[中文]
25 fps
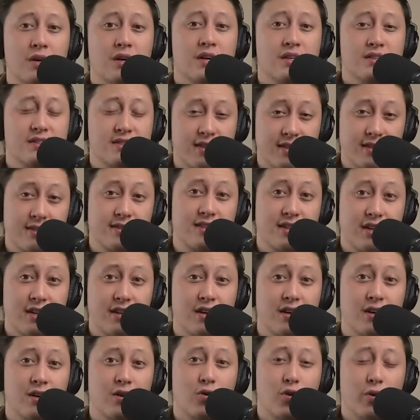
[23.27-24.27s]
今天
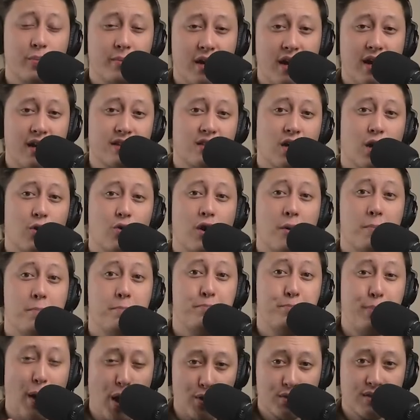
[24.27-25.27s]
呢，我们要来讨论
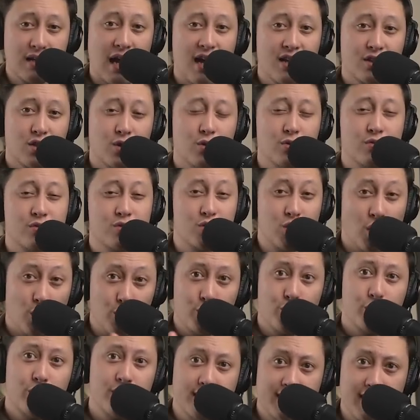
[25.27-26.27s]
爆炸头终
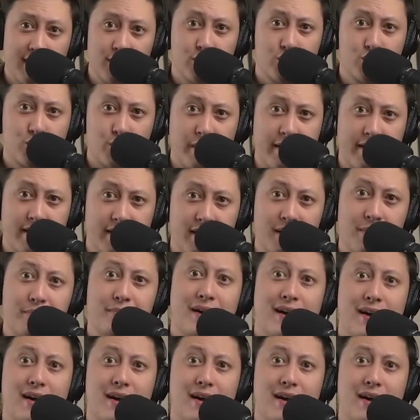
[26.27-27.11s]
于认罪了吗？